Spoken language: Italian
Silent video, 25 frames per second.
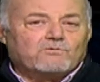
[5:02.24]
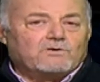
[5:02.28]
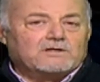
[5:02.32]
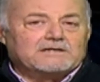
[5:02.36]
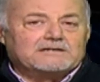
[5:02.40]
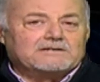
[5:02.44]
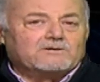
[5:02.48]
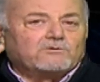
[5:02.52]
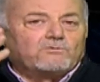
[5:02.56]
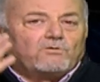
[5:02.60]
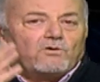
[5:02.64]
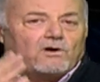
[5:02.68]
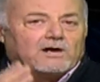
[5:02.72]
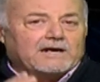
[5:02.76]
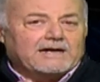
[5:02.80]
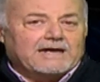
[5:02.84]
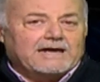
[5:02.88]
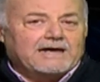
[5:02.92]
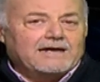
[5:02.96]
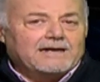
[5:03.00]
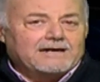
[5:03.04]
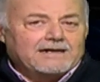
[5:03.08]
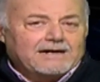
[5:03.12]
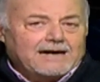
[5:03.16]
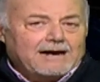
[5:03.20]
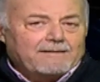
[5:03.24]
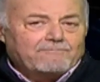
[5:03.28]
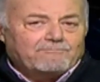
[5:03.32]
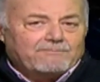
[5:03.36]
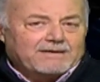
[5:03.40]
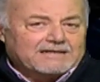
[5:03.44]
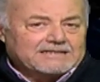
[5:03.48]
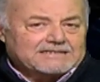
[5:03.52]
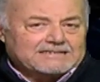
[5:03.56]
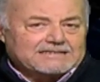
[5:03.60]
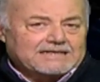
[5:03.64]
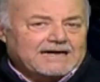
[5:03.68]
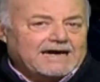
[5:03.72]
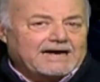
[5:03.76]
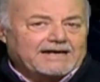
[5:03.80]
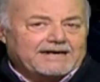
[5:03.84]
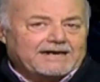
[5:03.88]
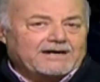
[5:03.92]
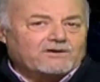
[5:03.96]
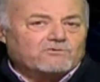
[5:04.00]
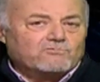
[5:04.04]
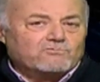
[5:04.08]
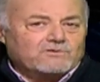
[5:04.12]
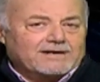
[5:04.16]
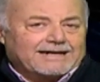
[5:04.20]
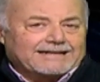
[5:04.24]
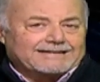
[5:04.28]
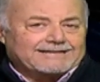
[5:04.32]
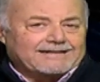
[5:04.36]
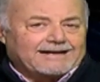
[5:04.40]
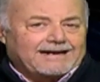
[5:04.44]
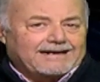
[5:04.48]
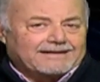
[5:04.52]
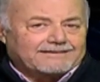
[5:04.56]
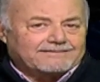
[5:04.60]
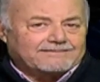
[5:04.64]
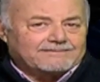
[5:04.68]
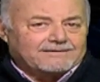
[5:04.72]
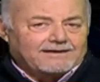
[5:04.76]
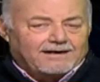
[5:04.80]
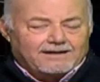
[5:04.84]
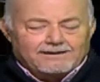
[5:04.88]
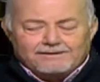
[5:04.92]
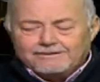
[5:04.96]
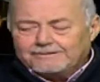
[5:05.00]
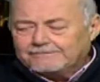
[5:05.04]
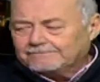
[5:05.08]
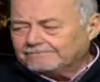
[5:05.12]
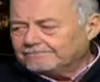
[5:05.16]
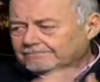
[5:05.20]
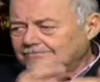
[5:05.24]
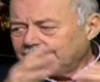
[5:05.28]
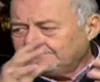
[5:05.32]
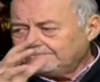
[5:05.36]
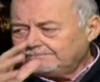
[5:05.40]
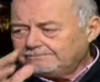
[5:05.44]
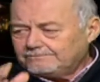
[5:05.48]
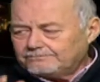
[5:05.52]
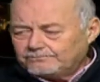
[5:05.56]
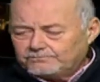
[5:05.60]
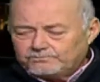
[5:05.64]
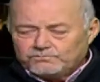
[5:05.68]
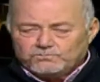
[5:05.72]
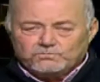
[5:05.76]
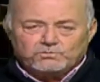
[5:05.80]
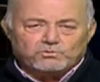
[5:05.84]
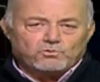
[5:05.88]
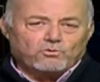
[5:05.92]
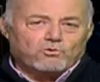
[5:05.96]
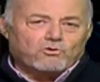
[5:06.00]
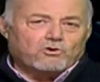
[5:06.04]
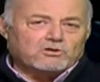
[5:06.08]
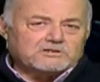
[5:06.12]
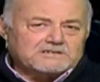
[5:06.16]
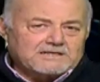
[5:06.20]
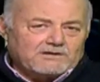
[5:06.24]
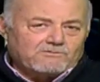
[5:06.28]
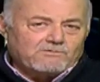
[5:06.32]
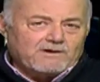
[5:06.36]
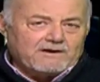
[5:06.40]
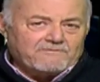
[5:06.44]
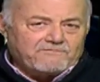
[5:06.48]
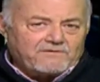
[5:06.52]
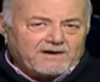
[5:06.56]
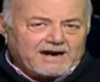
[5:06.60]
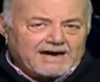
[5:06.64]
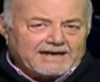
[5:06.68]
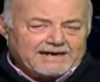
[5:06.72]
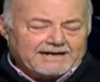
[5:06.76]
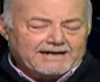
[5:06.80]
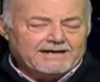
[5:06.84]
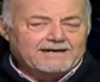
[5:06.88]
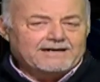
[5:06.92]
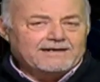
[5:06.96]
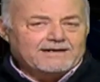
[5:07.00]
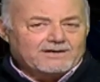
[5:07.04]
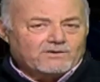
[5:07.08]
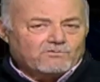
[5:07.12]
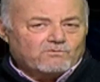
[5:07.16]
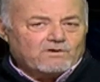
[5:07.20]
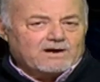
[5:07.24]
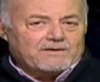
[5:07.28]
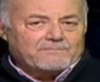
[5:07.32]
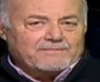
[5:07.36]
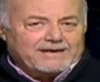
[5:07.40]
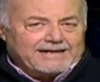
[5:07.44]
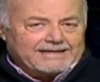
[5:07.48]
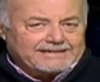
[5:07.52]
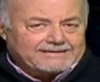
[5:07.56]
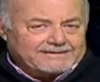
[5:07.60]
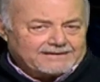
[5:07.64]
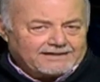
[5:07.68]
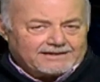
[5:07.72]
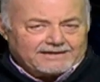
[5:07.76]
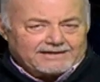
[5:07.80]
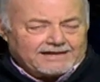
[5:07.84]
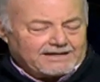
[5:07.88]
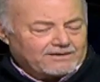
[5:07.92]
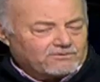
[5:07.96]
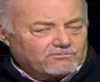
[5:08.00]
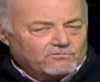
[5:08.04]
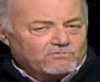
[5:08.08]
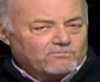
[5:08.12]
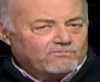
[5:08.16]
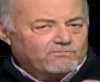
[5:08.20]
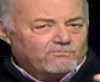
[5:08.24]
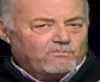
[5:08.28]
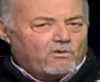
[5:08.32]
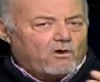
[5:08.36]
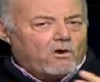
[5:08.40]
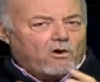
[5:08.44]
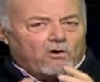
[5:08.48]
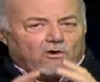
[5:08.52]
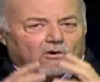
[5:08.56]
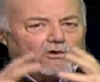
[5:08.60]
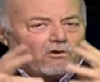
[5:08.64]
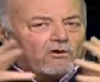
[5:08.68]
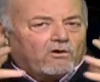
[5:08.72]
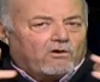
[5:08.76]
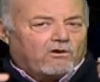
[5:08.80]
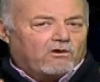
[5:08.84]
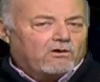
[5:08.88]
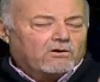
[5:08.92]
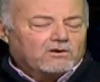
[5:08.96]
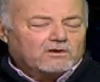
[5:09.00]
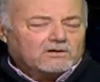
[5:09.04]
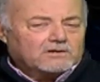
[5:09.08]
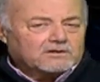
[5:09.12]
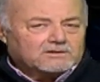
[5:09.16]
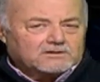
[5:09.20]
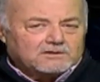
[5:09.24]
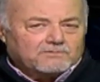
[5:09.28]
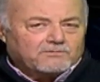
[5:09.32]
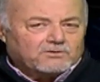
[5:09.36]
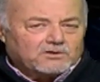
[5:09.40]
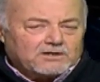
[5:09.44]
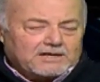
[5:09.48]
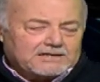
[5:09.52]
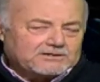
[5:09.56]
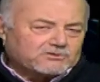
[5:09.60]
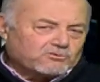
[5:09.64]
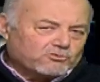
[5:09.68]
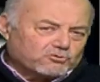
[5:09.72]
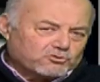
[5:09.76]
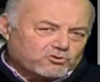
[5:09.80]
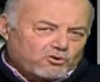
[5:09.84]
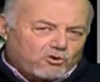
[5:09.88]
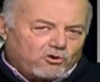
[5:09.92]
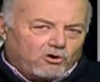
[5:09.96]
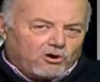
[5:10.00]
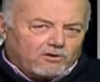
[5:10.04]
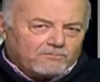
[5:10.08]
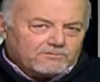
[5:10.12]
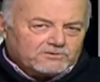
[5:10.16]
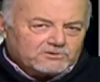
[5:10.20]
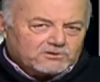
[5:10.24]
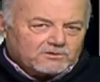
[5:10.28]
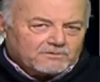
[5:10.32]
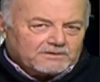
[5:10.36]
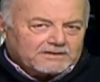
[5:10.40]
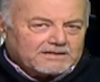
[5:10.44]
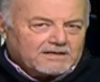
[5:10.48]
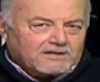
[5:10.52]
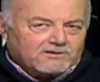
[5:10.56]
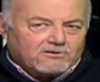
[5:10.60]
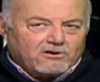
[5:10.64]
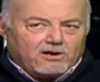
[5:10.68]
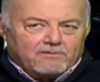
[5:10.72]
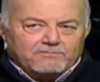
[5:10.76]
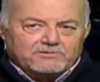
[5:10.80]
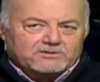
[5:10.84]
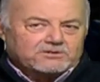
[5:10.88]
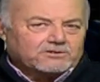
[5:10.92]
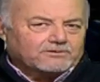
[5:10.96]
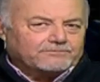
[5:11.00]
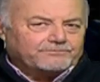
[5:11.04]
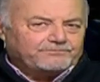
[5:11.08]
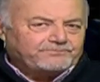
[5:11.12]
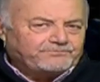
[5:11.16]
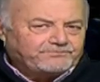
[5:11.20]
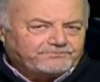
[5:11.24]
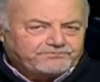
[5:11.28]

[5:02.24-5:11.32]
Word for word: quando vuole ammazzare una tratta. Tu cosa vuoi fare? Vuoi mettere un volo, tipo, eh, scuso Comiso, perché Comiso